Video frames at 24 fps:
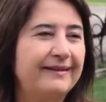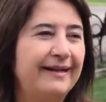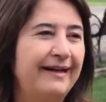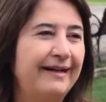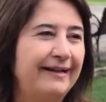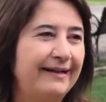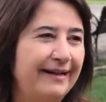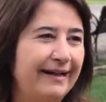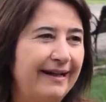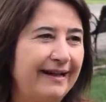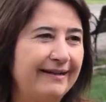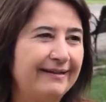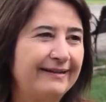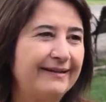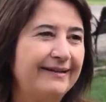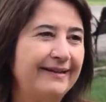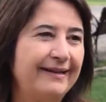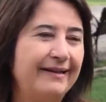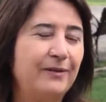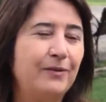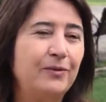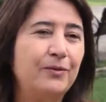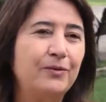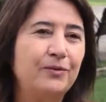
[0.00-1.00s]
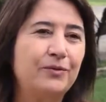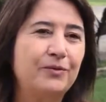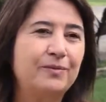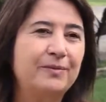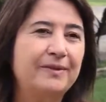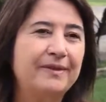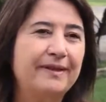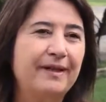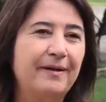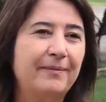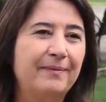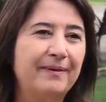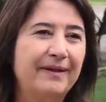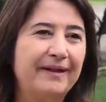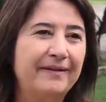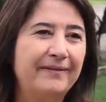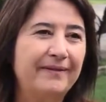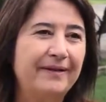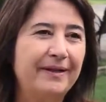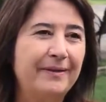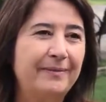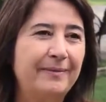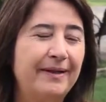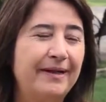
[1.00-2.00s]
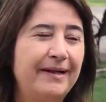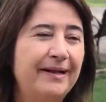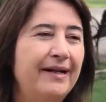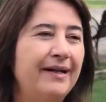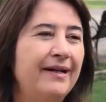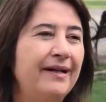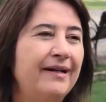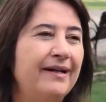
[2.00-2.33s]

tarihlerde de okuduğum kitaplar var ama